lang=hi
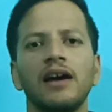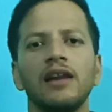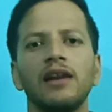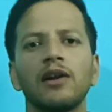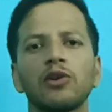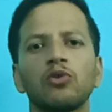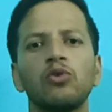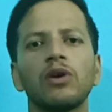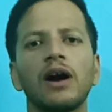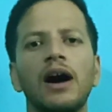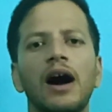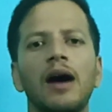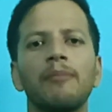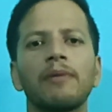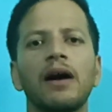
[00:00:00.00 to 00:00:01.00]
लड़कों का
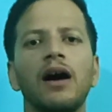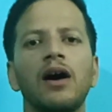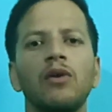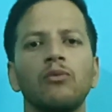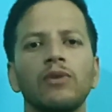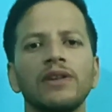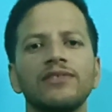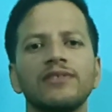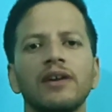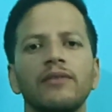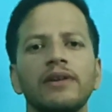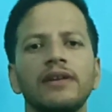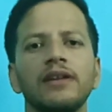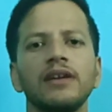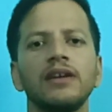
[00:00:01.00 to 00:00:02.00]
आपका
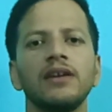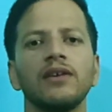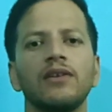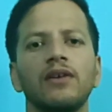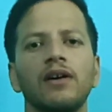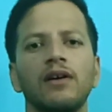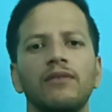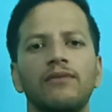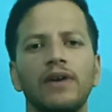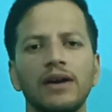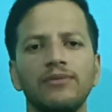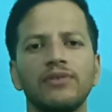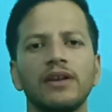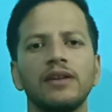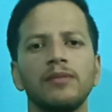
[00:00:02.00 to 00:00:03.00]
175
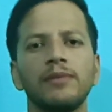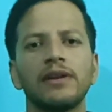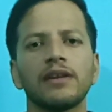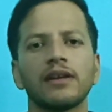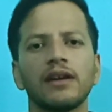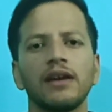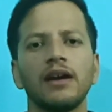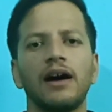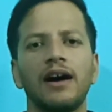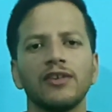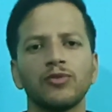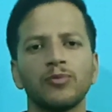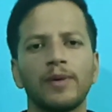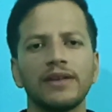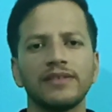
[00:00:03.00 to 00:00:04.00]
सेंटीमीटर के
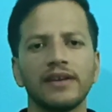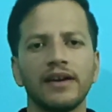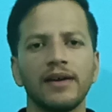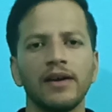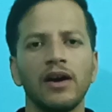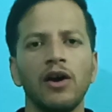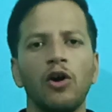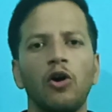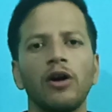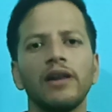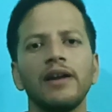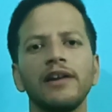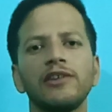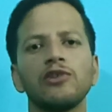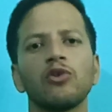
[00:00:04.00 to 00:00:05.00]
आसपास है और
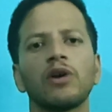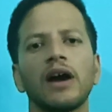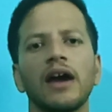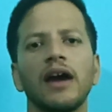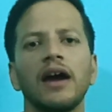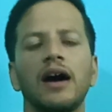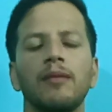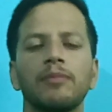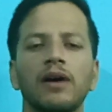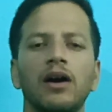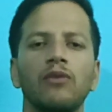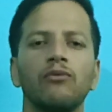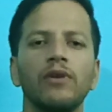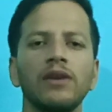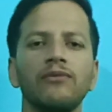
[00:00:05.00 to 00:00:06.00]
लड़कियों का है आपका
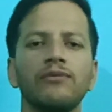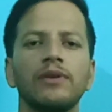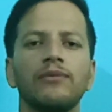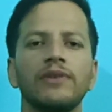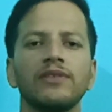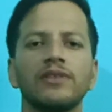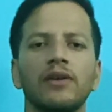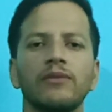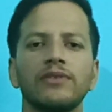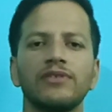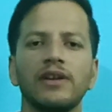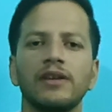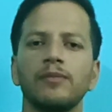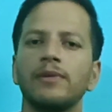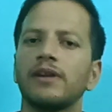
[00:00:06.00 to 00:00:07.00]
157
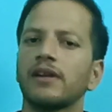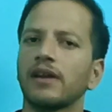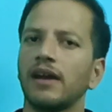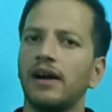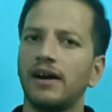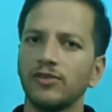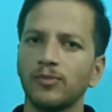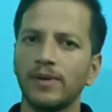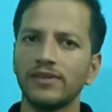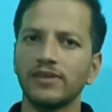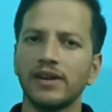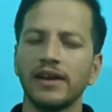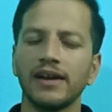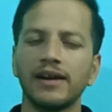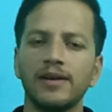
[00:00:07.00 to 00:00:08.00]
सेंटीमीटर के आसपास
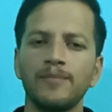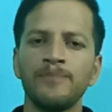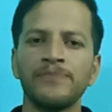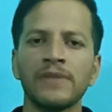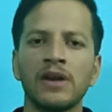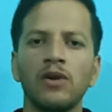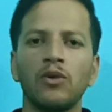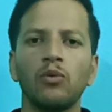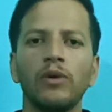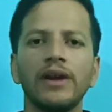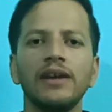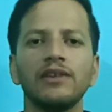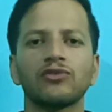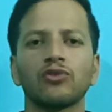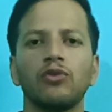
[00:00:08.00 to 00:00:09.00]
रहेगा
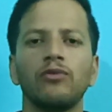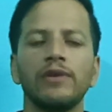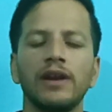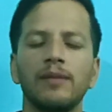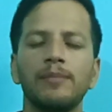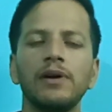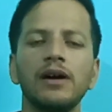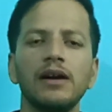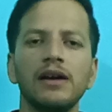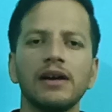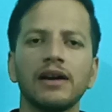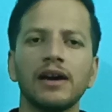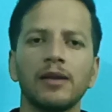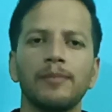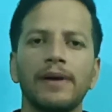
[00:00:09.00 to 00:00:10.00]
वही इसको फिलअप
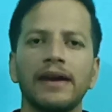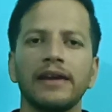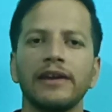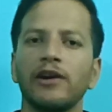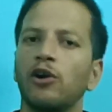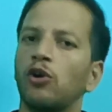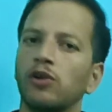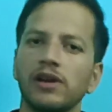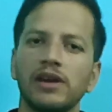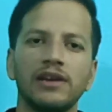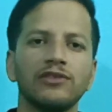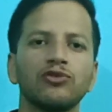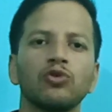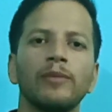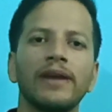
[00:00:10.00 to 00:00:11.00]
कर पाएंगे और
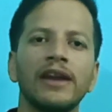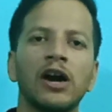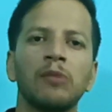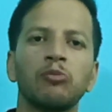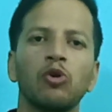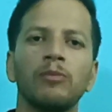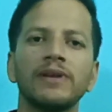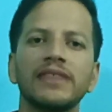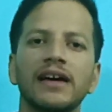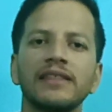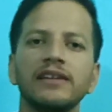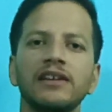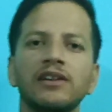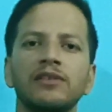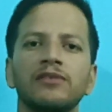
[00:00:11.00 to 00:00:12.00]
एज तो मैंने आपको बता
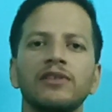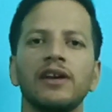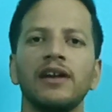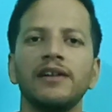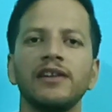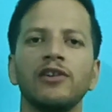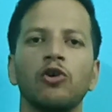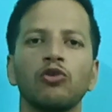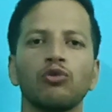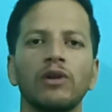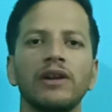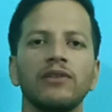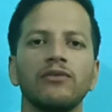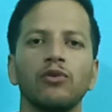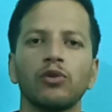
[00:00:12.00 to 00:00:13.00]
दी 18 और
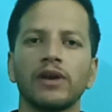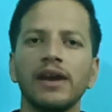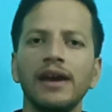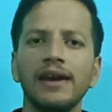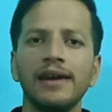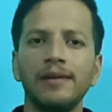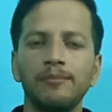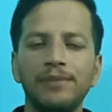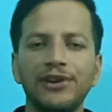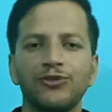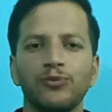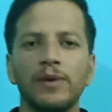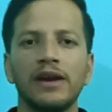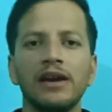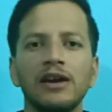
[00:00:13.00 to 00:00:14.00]
24 के
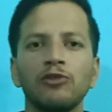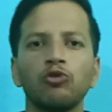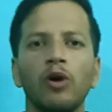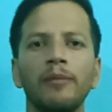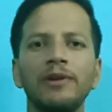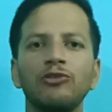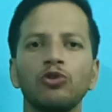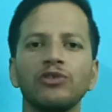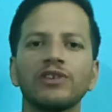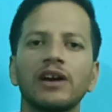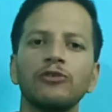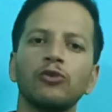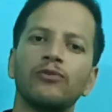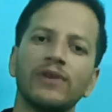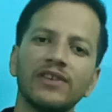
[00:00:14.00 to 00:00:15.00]
बीच में तो अभी जो इसका
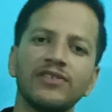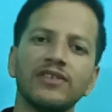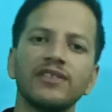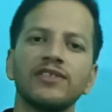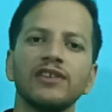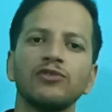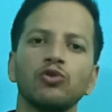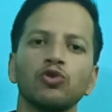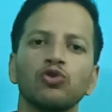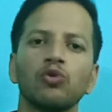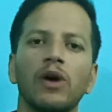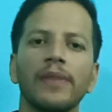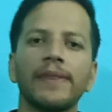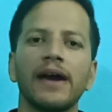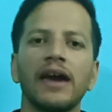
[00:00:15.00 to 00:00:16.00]
जो फर्स्ट स्टेज दोस्तों
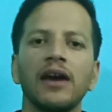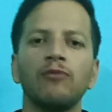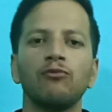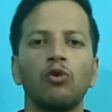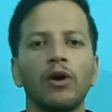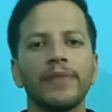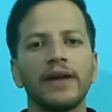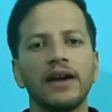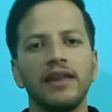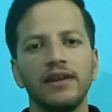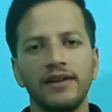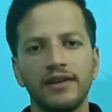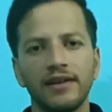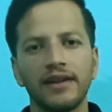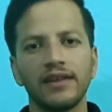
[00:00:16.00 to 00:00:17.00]
आता है वो आता है
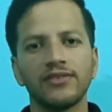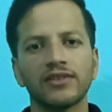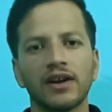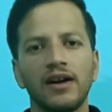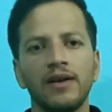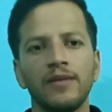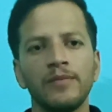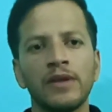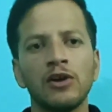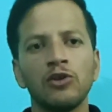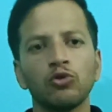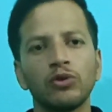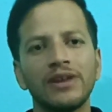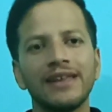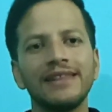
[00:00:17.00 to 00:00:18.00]
रिटर्न टेस्ट का
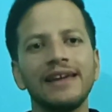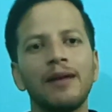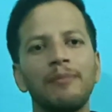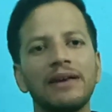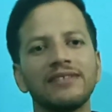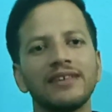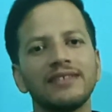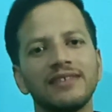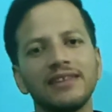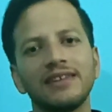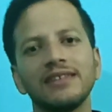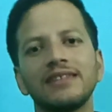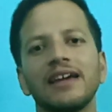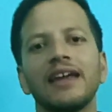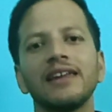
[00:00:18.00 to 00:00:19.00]
तो यदि आप एस
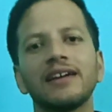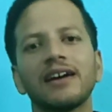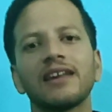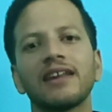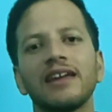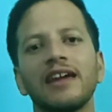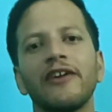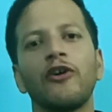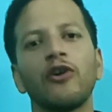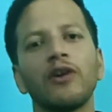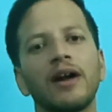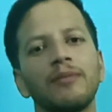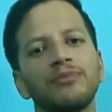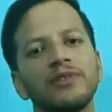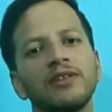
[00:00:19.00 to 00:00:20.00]
की तैयारी कर रहे हैं और
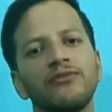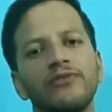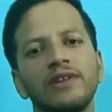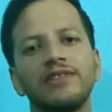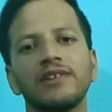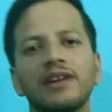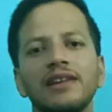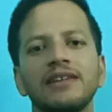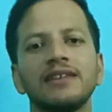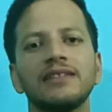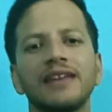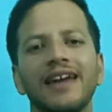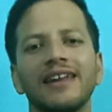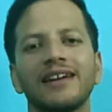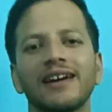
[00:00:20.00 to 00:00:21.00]
आप सिर्फ फिजिकल की
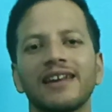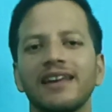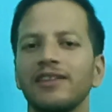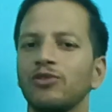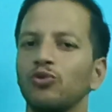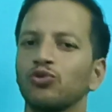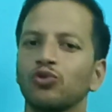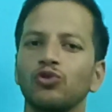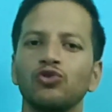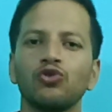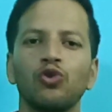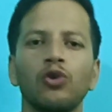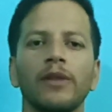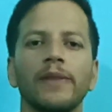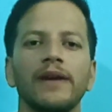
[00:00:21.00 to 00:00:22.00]
तैयारी कर रहे हैं तो उसको
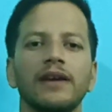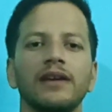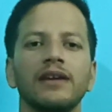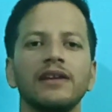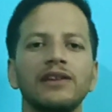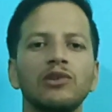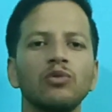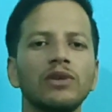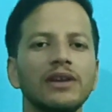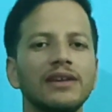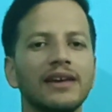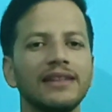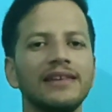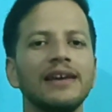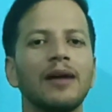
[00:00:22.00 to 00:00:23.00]
छोड़ दें क्योंकि
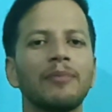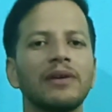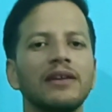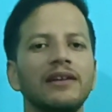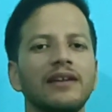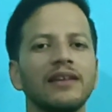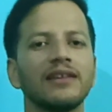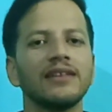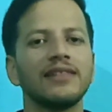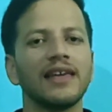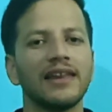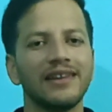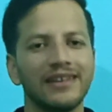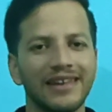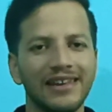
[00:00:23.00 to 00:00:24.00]
यदि आपकी रिटर्न की
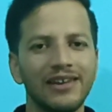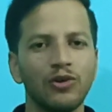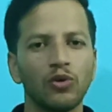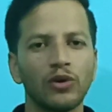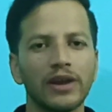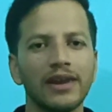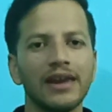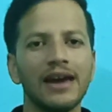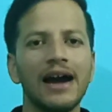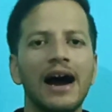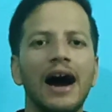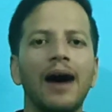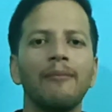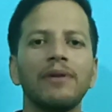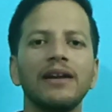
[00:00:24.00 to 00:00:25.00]
तैयारी नहीं होगी
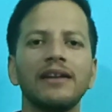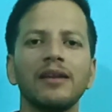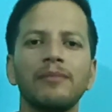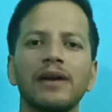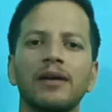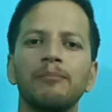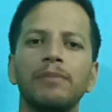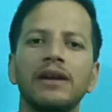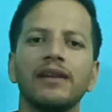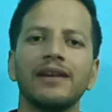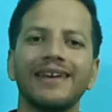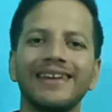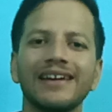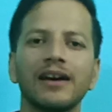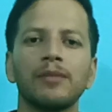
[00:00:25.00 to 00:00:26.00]
आप रिटर्न में कम्पीट
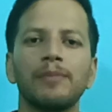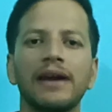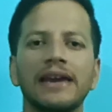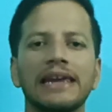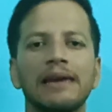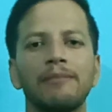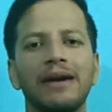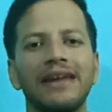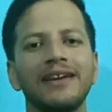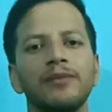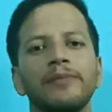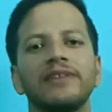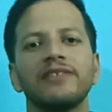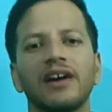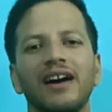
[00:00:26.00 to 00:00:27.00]
नहीं कर पाएंगे मेरिट
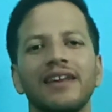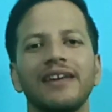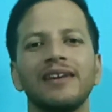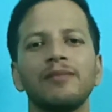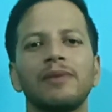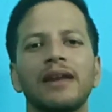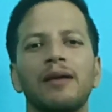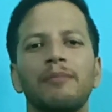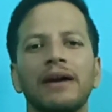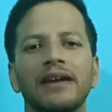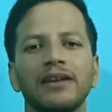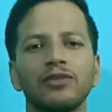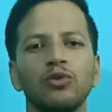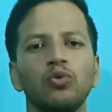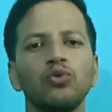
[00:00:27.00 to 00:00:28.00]
में जगह नहीं बना
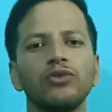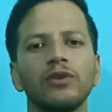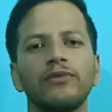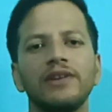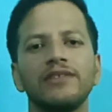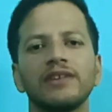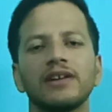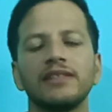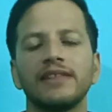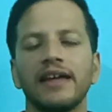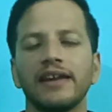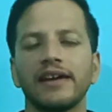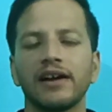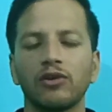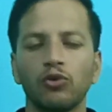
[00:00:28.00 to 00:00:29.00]
पाएंगे तो उस फिजिकल
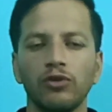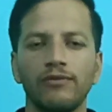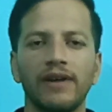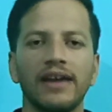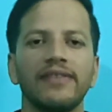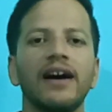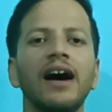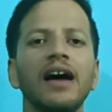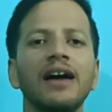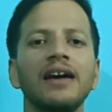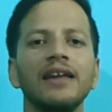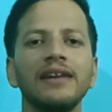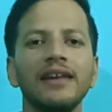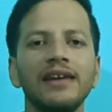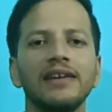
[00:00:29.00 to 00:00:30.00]
तैयारी का कोई फ़ायदा
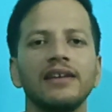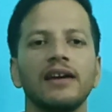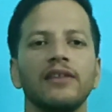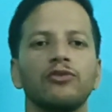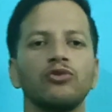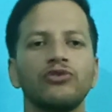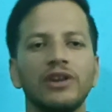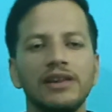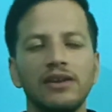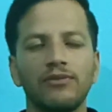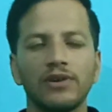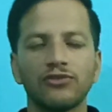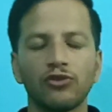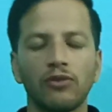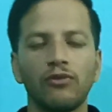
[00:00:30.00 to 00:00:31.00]
नहीं है तो चलिए
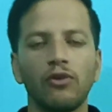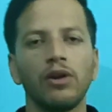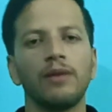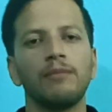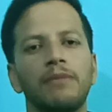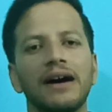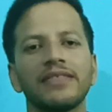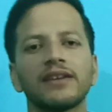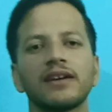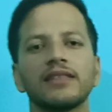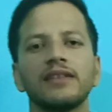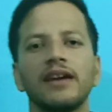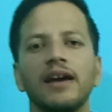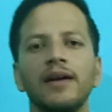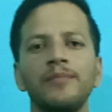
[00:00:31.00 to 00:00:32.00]
फर्स्ट ऑफ ऑल बात
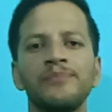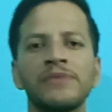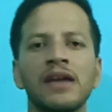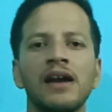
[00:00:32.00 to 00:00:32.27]
करते हैं